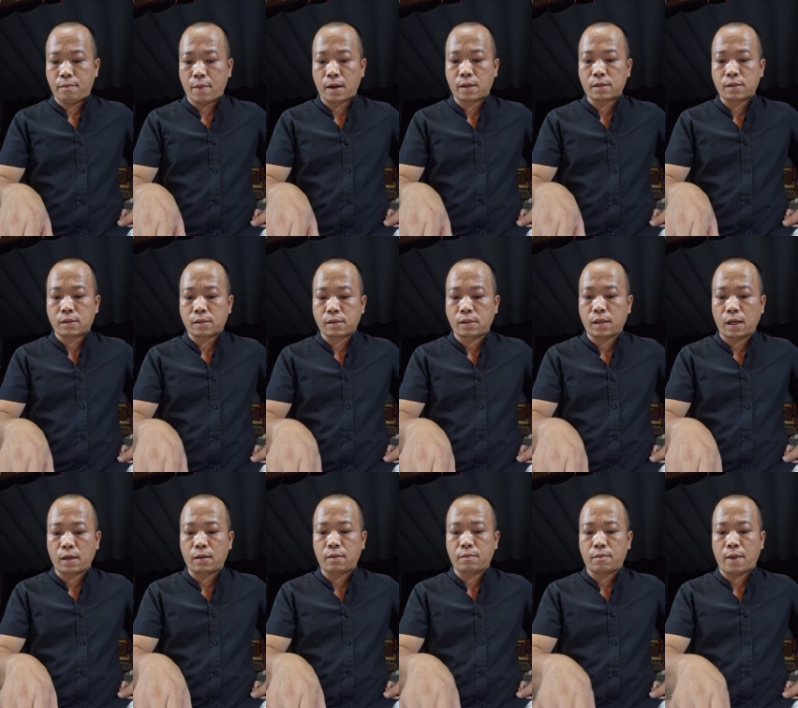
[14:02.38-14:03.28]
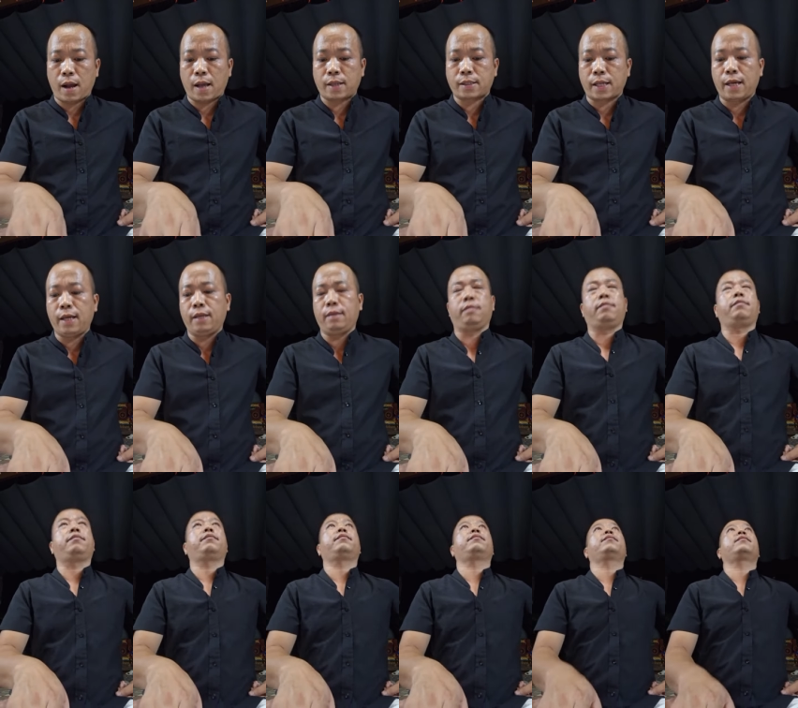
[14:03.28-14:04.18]
mặc sức mà
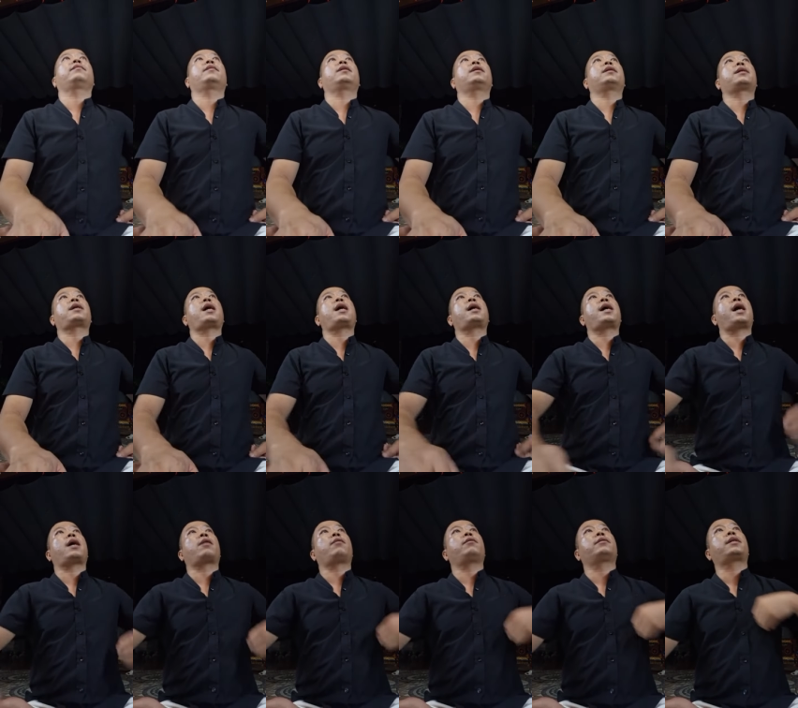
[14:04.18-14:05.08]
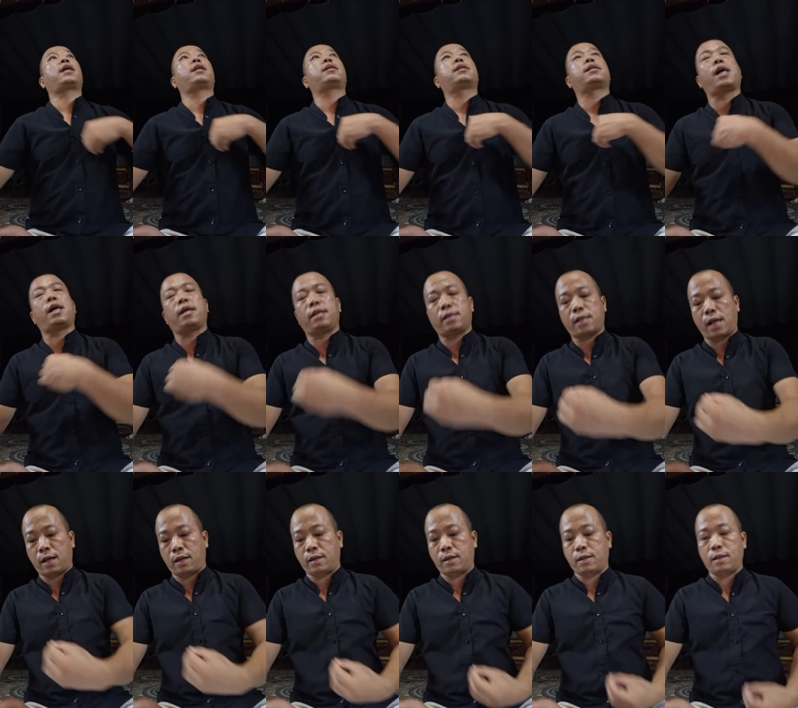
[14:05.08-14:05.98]
xin các ngài có dăn dạy
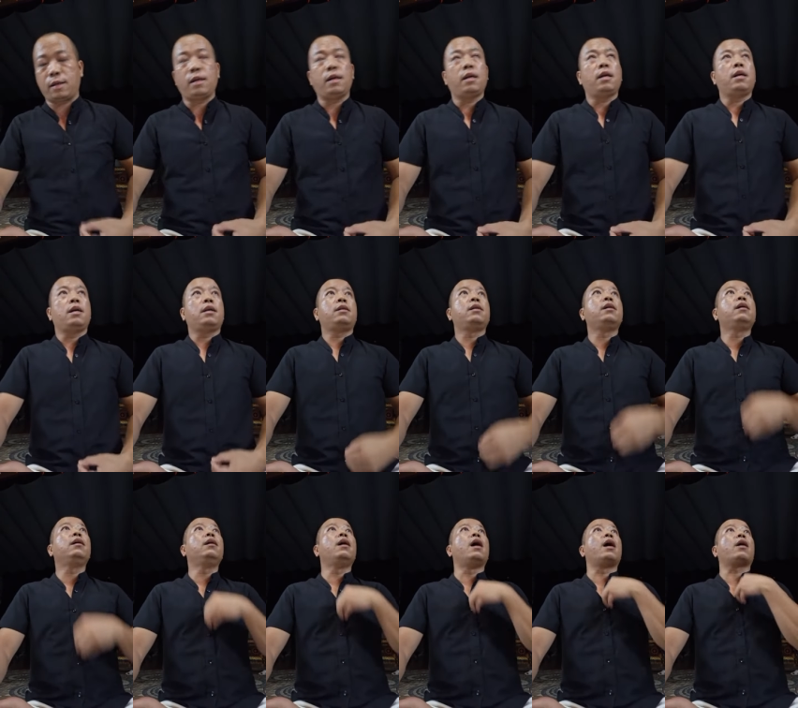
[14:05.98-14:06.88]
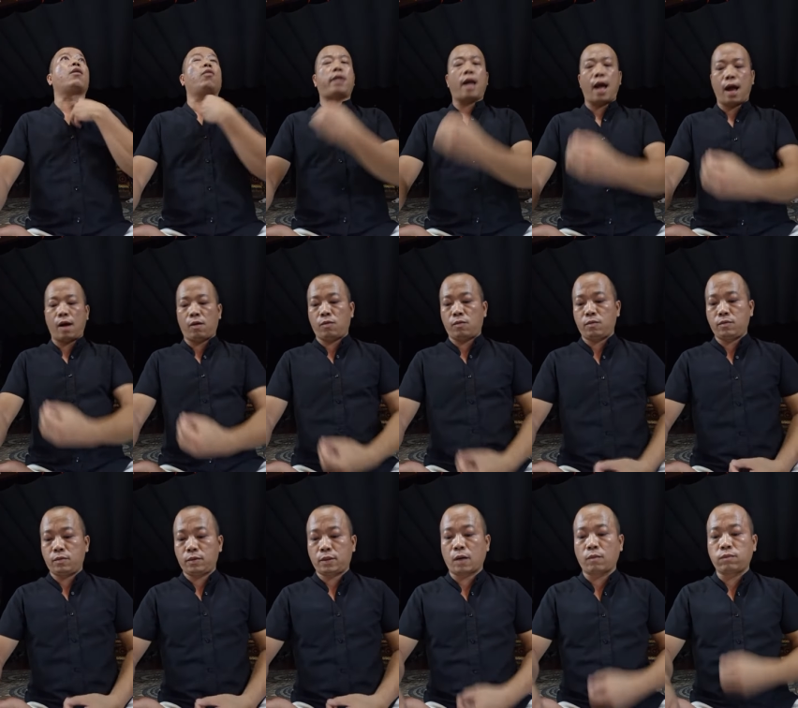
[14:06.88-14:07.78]
rằng những người có đạo
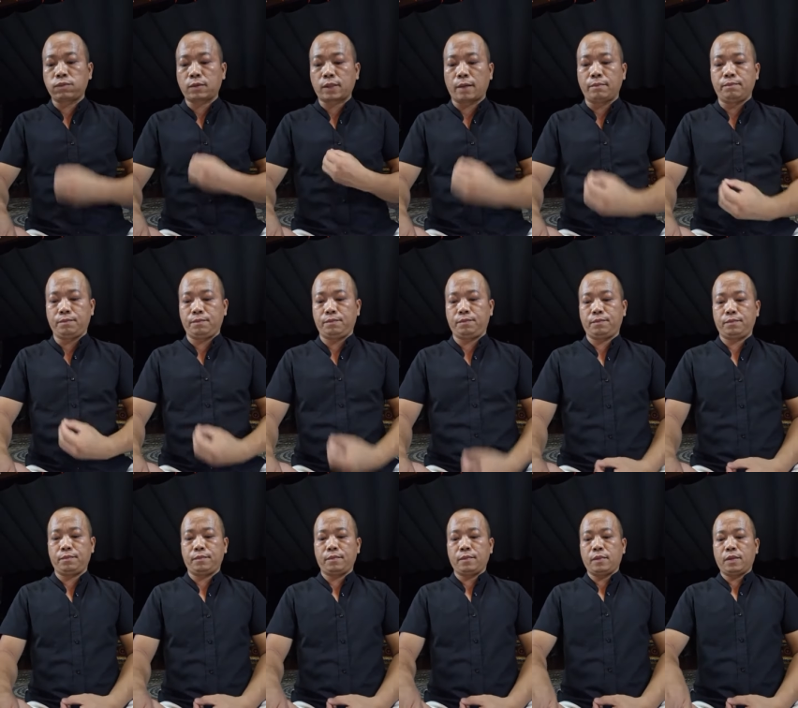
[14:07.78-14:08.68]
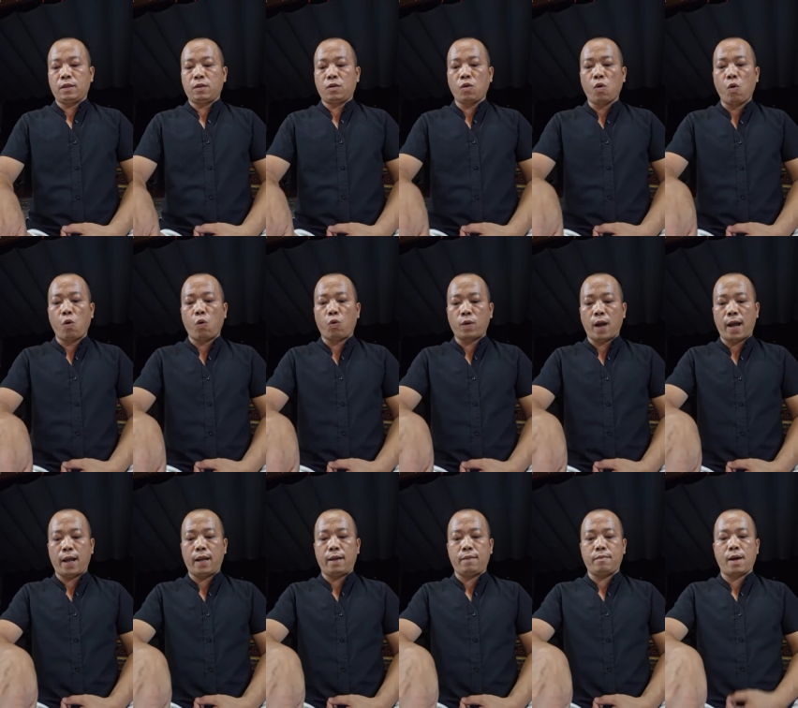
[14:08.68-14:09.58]
trong tâm đủ
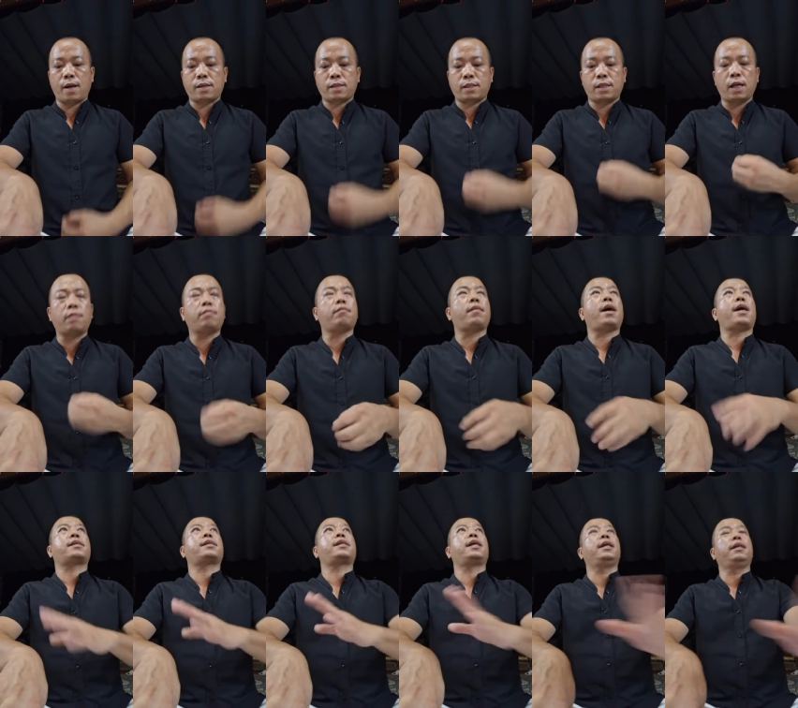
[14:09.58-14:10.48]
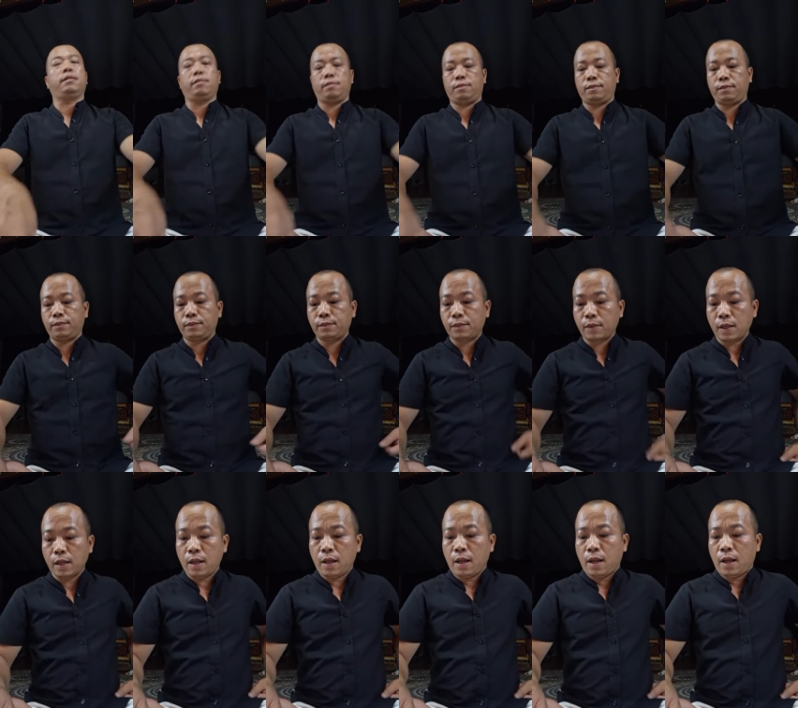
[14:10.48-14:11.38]
đầy mặc sức mà xin
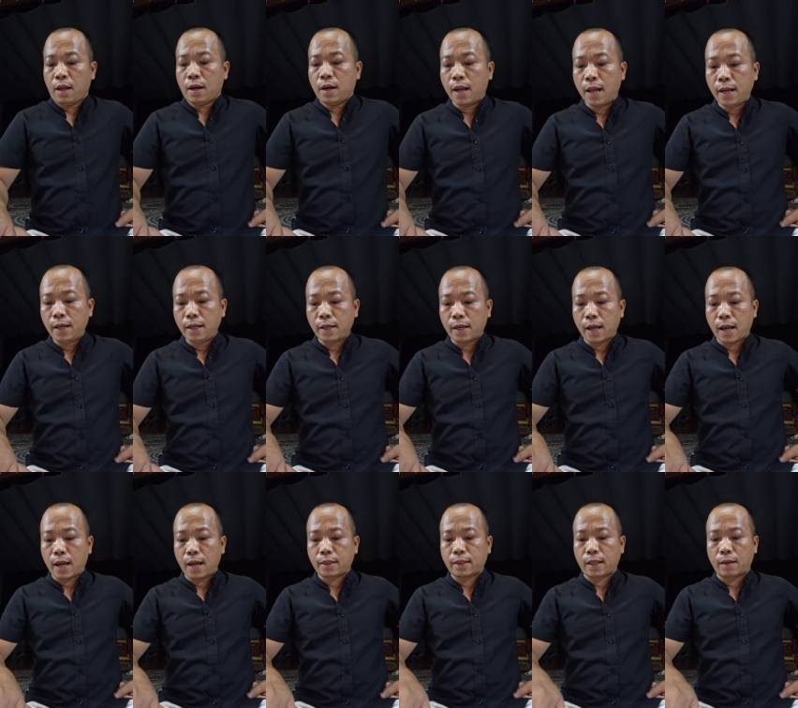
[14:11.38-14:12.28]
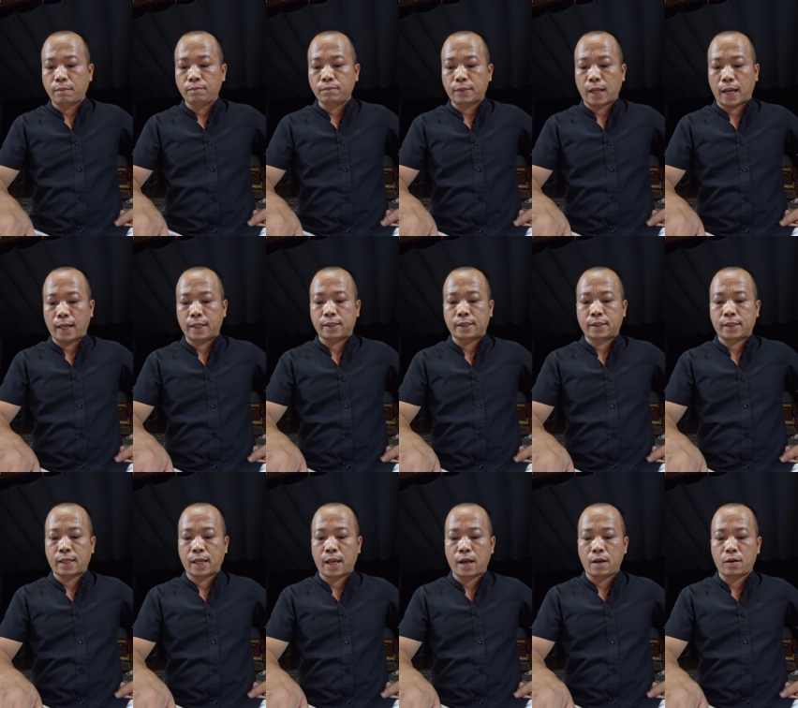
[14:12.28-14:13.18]
lính ghế tâm thành
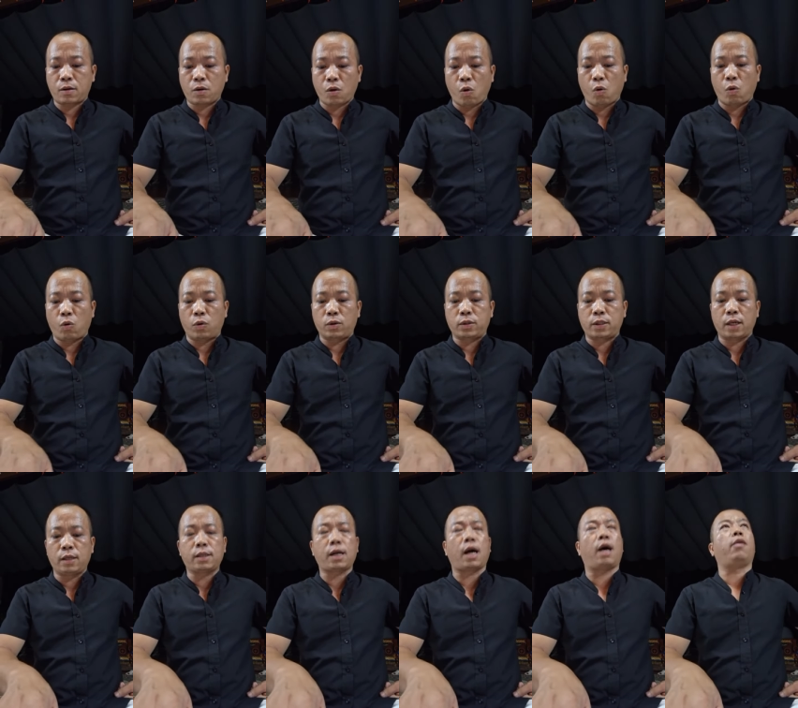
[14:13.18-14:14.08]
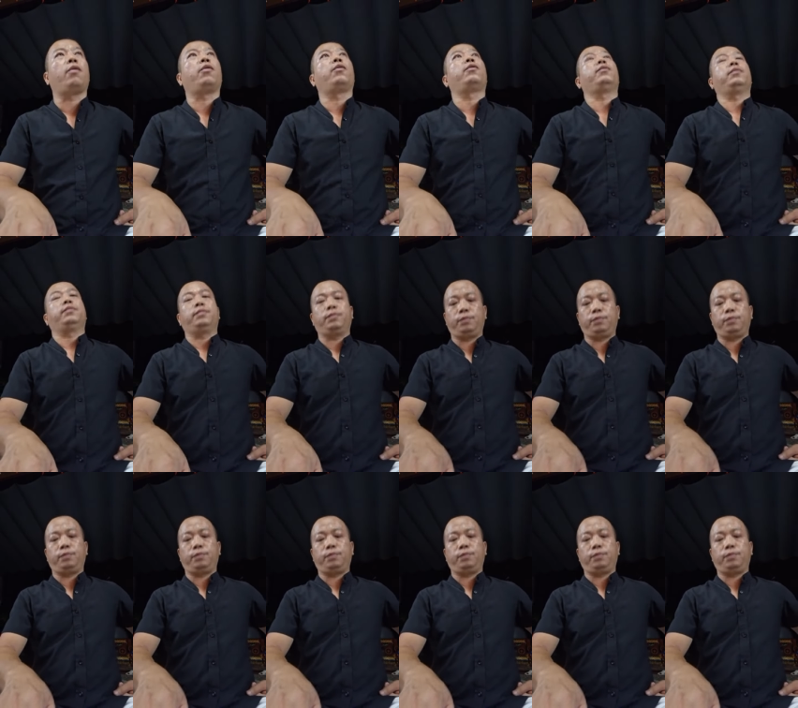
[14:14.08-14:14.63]
sẽ đủ chứng cầu